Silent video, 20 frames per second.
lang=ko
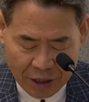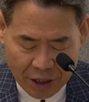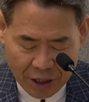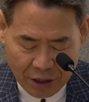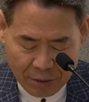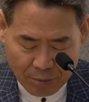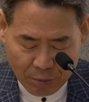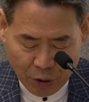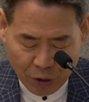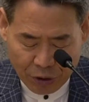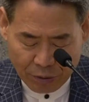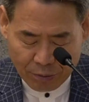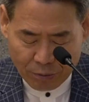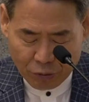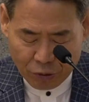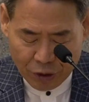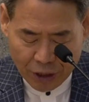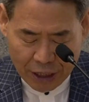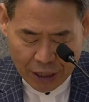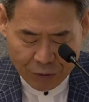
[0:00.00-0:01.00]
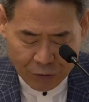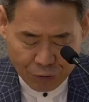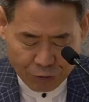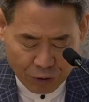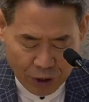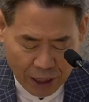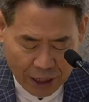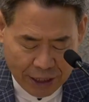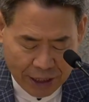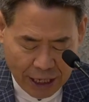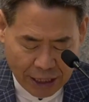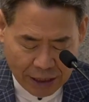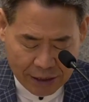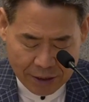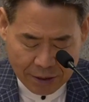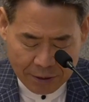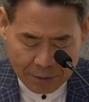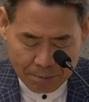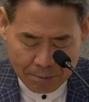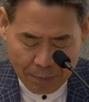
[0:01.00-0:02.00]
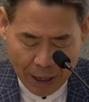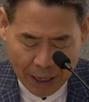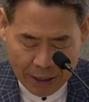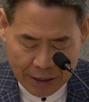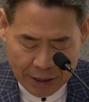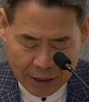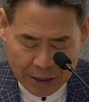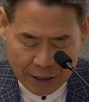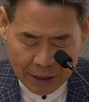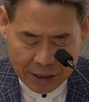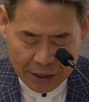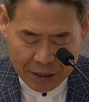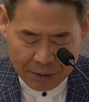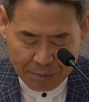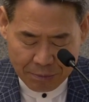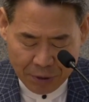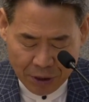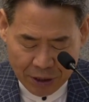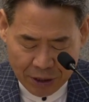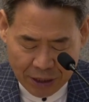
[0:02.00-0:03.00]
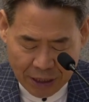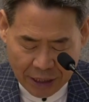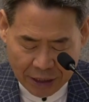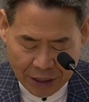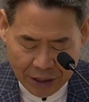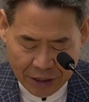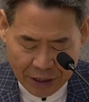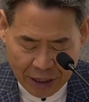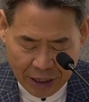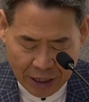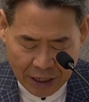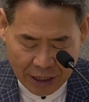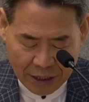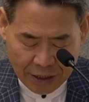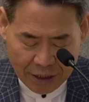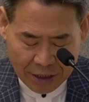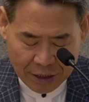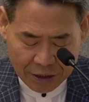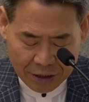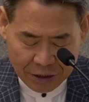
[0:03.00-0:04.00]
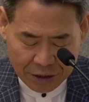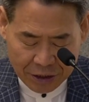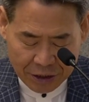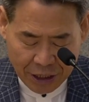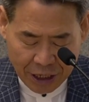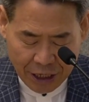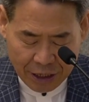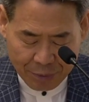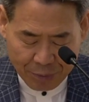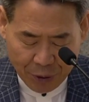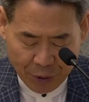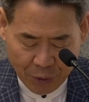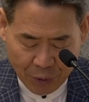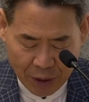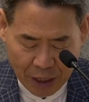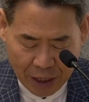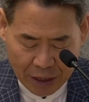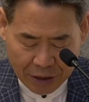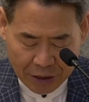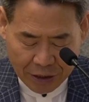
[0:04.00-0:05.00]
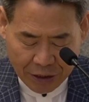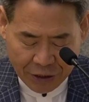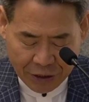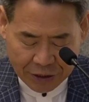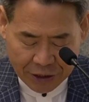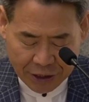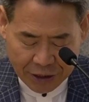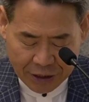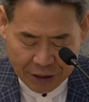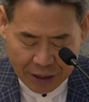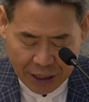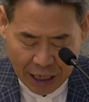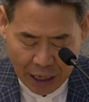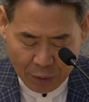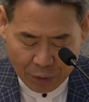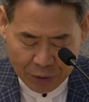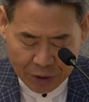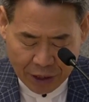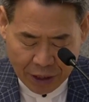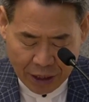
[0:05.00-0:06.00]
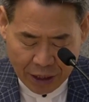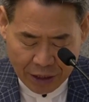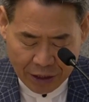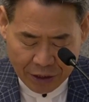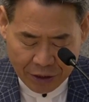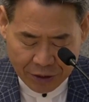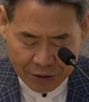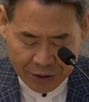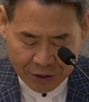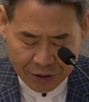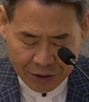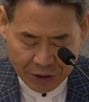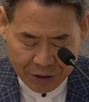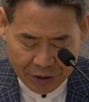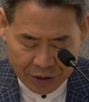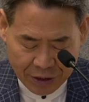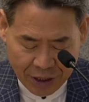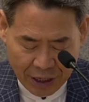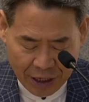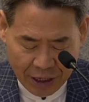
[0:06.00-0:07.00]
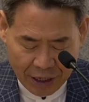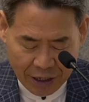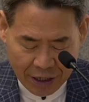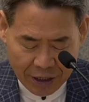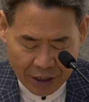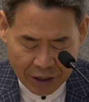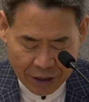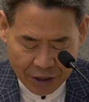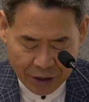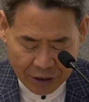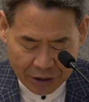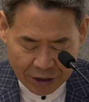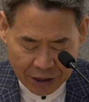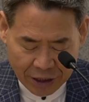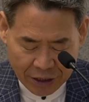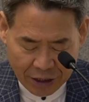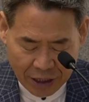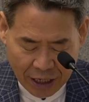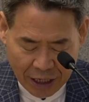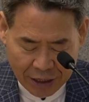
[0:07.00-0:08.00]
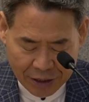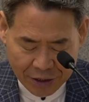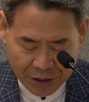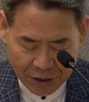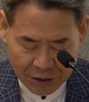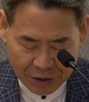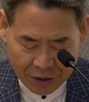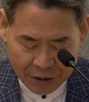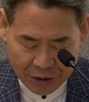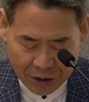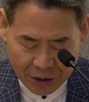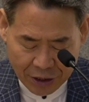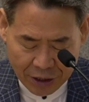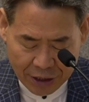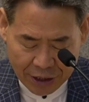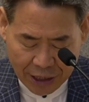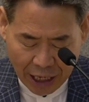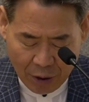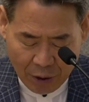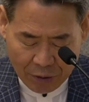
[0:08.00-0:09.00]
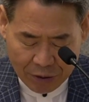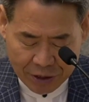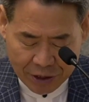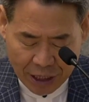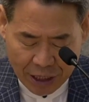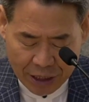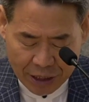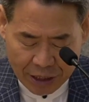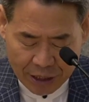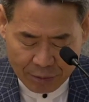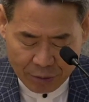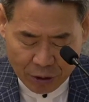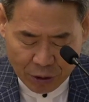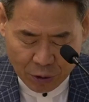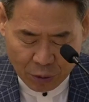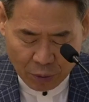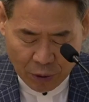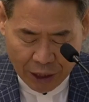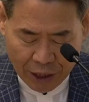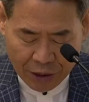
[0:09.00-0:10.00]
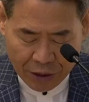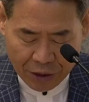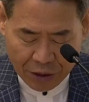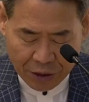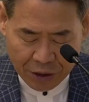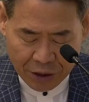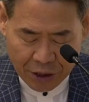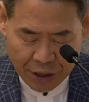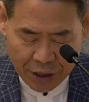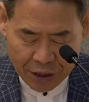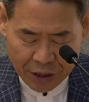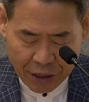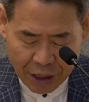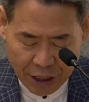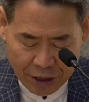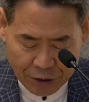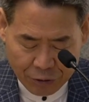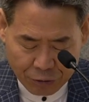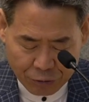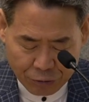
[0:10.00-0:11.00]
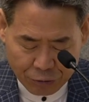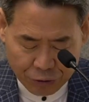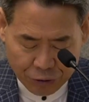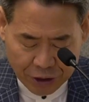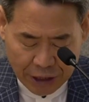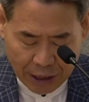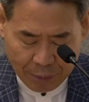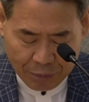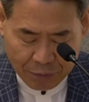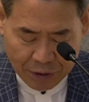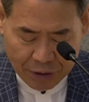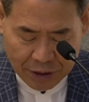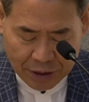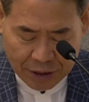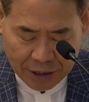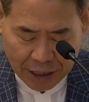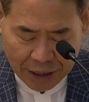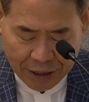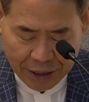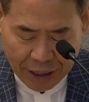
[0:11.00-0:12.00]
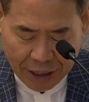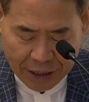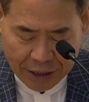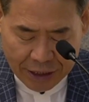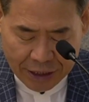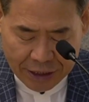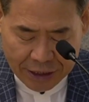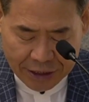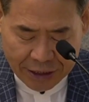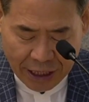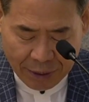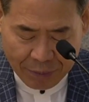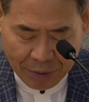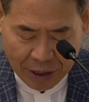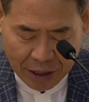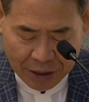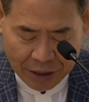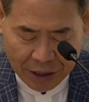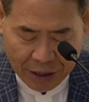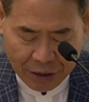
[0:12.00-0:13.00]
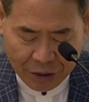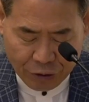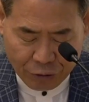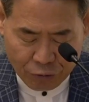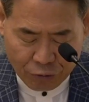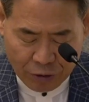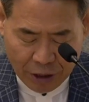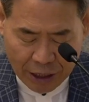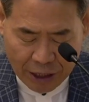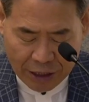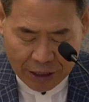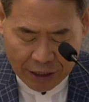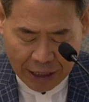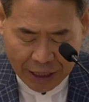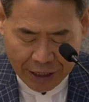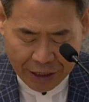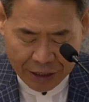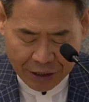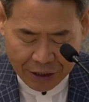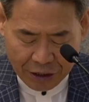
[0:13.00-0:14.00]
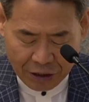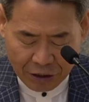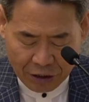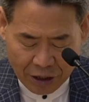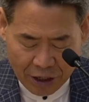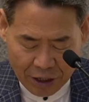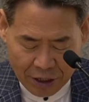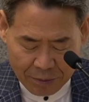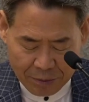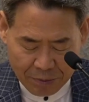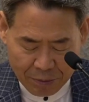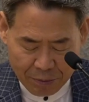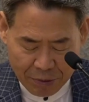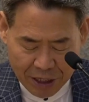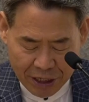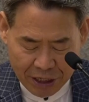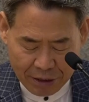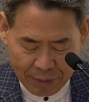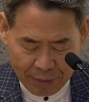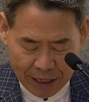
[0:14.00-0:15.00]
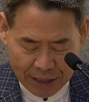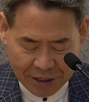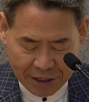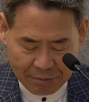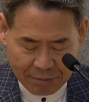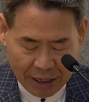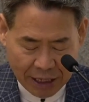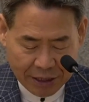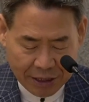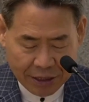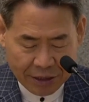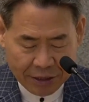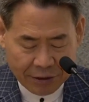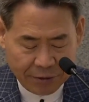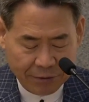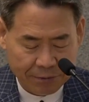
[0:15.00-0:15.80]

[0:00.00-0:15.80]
모인 무리의 수가 약 120명이나 되더라 그때 베드로가 그 형제들 가운데 일어서서 이르되 형제들아 성령이 다윗의 입을 통하여 예수 잡는 자들의 길잡이가 된 유다를 가리켜 미리 말씀하신